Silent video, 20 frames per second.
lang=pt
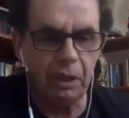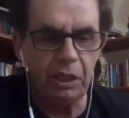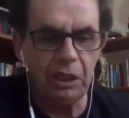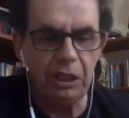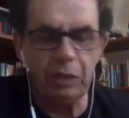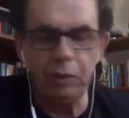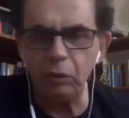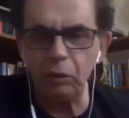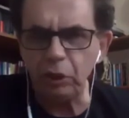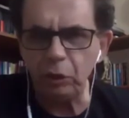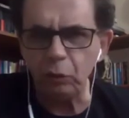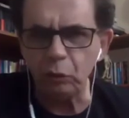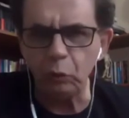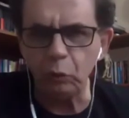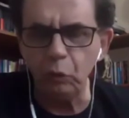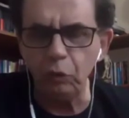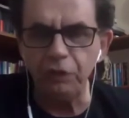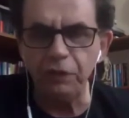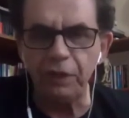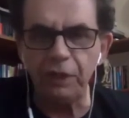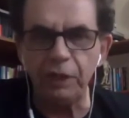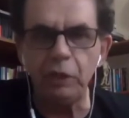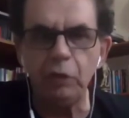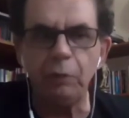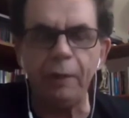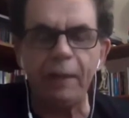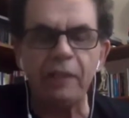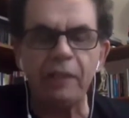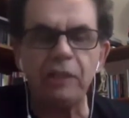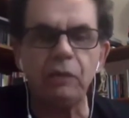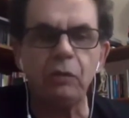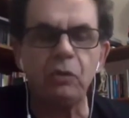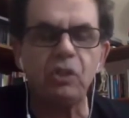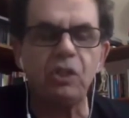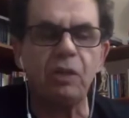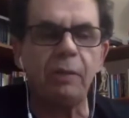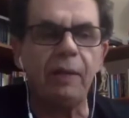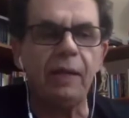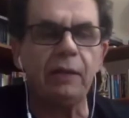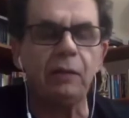Eu não tenho dúvida que o Partido dos
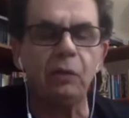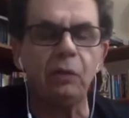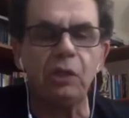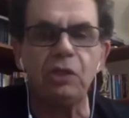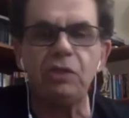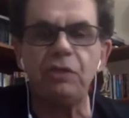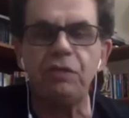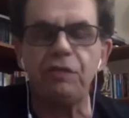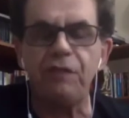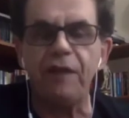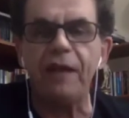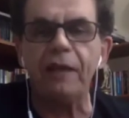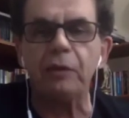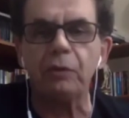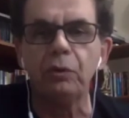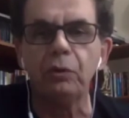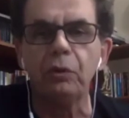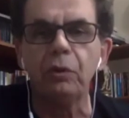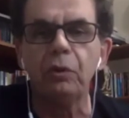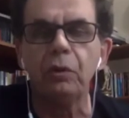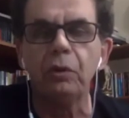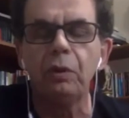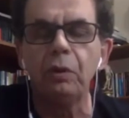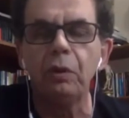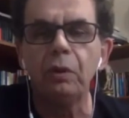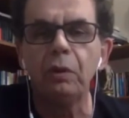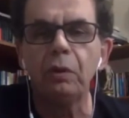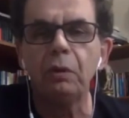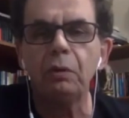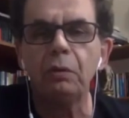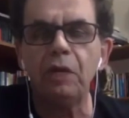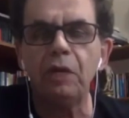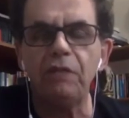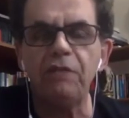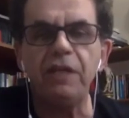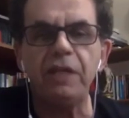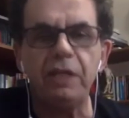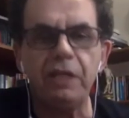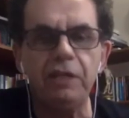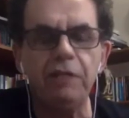Trabalhadores, de fato,
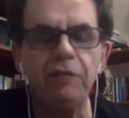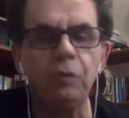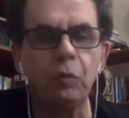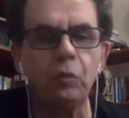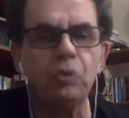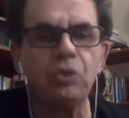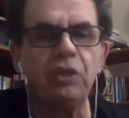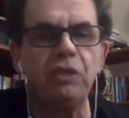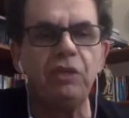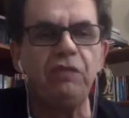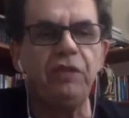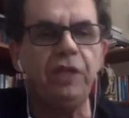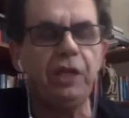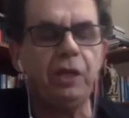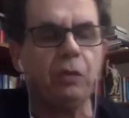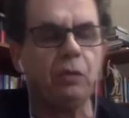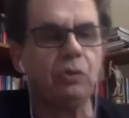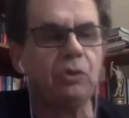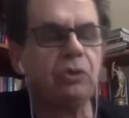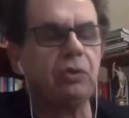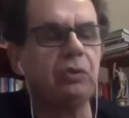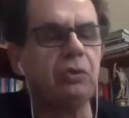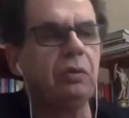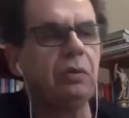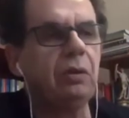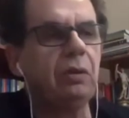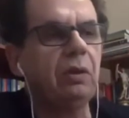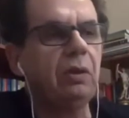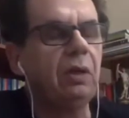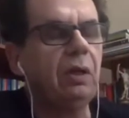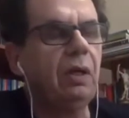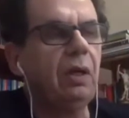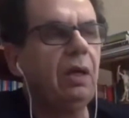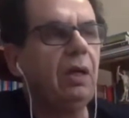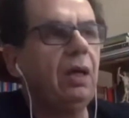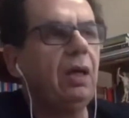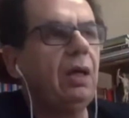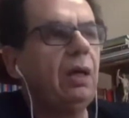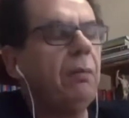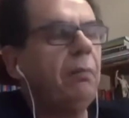teve equívocos, teve erros.
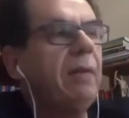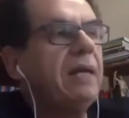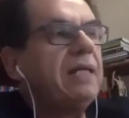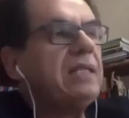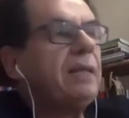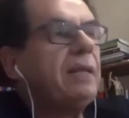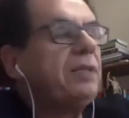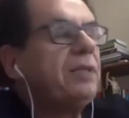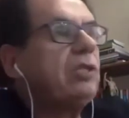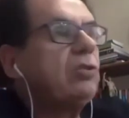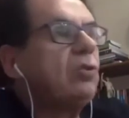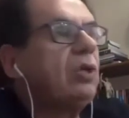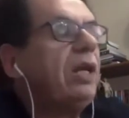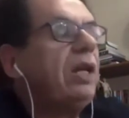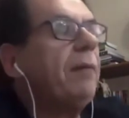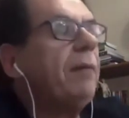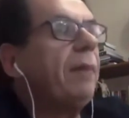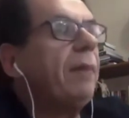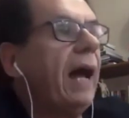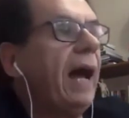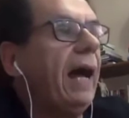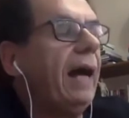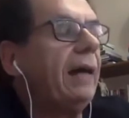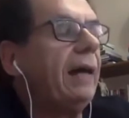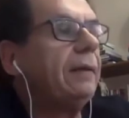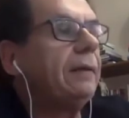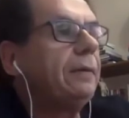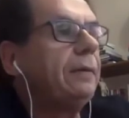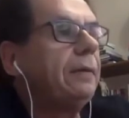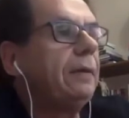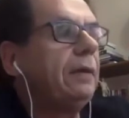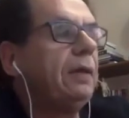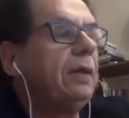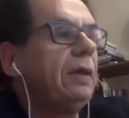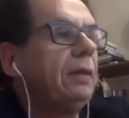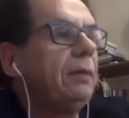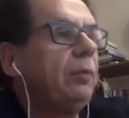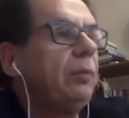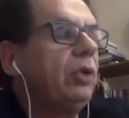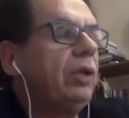Mas é preciso lembrar,
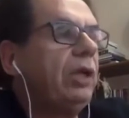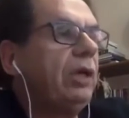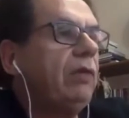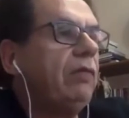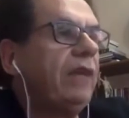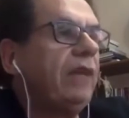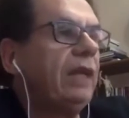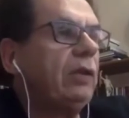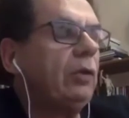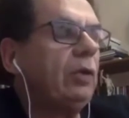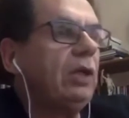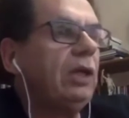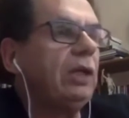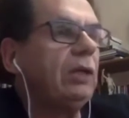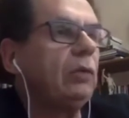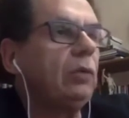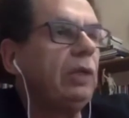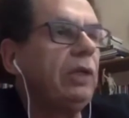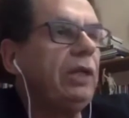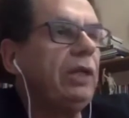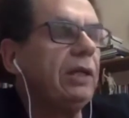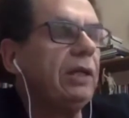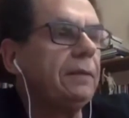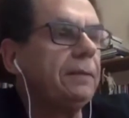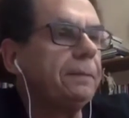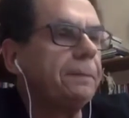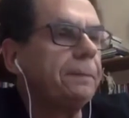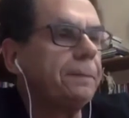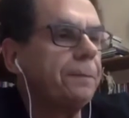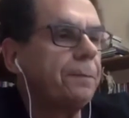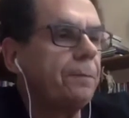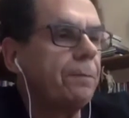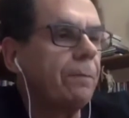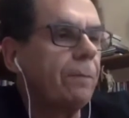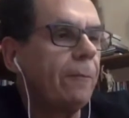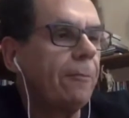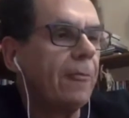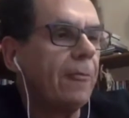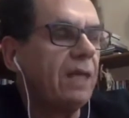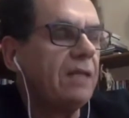porque o vereador Leandro Lira,
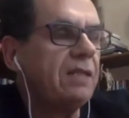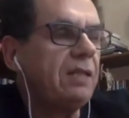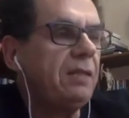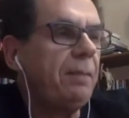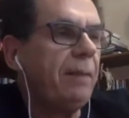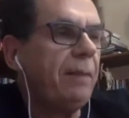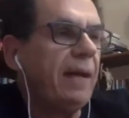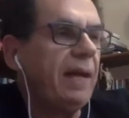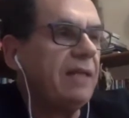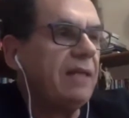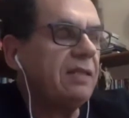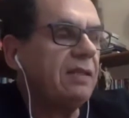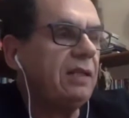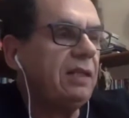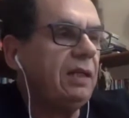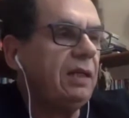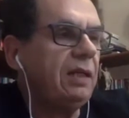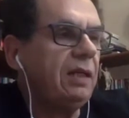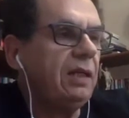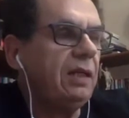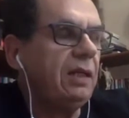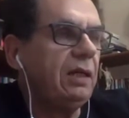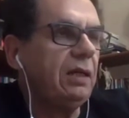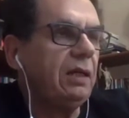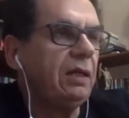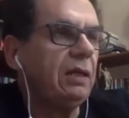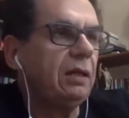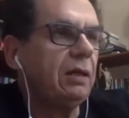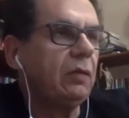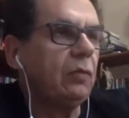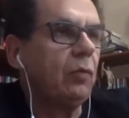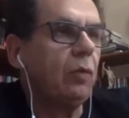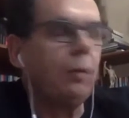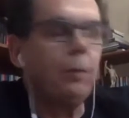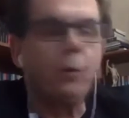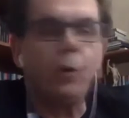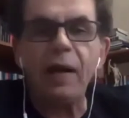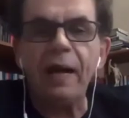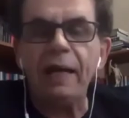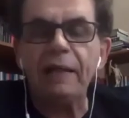assim, parece que
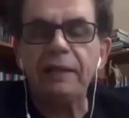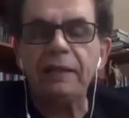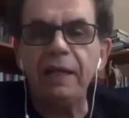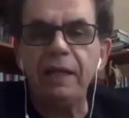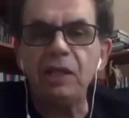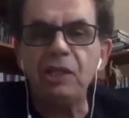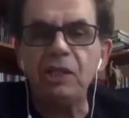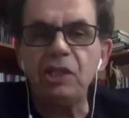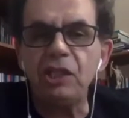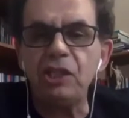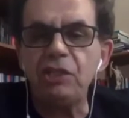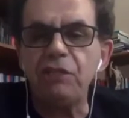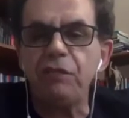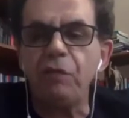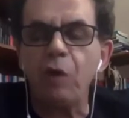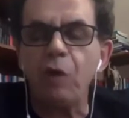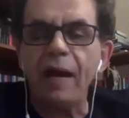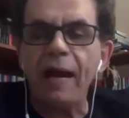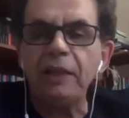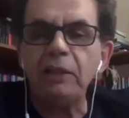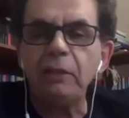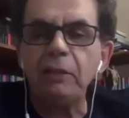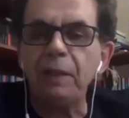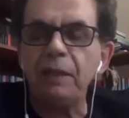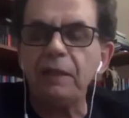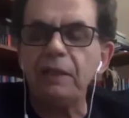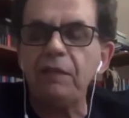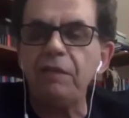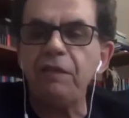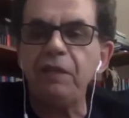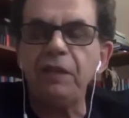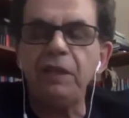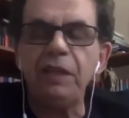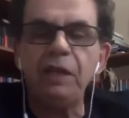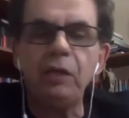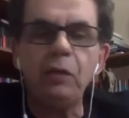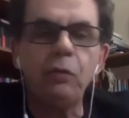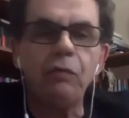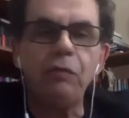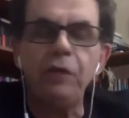comprou carteira de advogado para
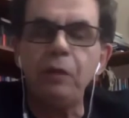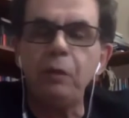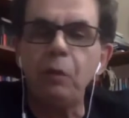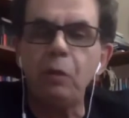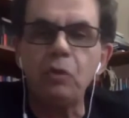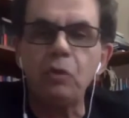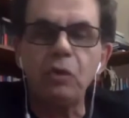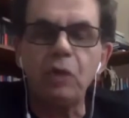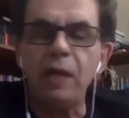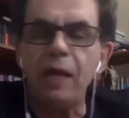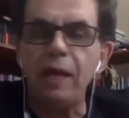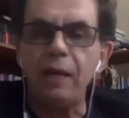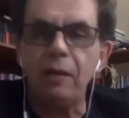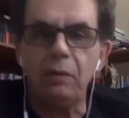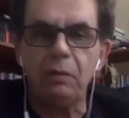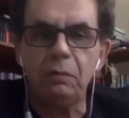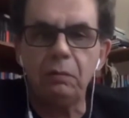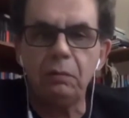defender o governo Bolsonaro.